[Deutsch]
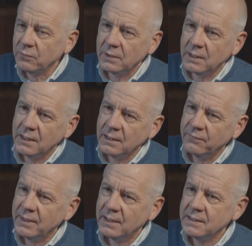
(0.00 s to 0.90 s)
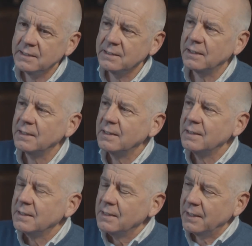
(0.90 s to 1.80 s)
und Nähe während dieser
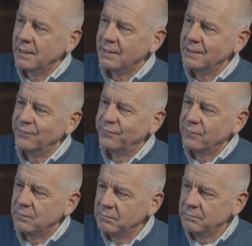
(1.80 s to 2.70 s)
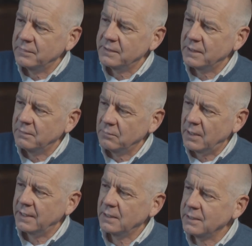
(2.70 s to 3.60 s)
relativ ähm,
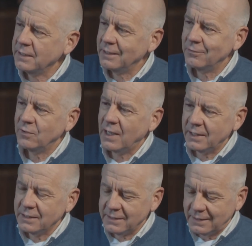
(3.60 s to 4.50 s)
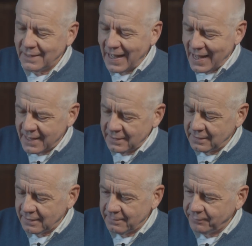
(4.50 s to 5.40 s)
eigentlich regional gesehen
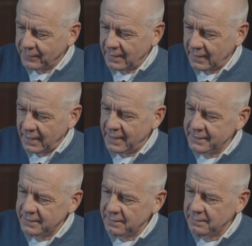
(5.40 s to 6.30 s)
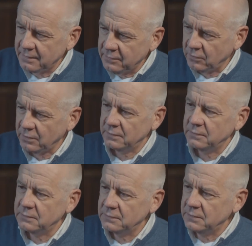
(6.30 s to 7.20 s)
nahen ähm, Reise doch
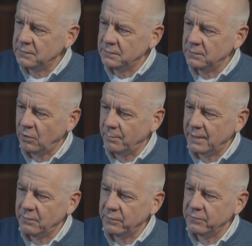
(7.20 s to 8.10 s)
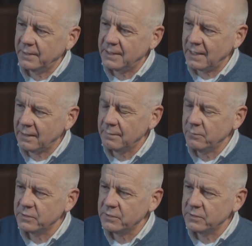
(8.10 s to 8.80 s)
nochmal neu überdenken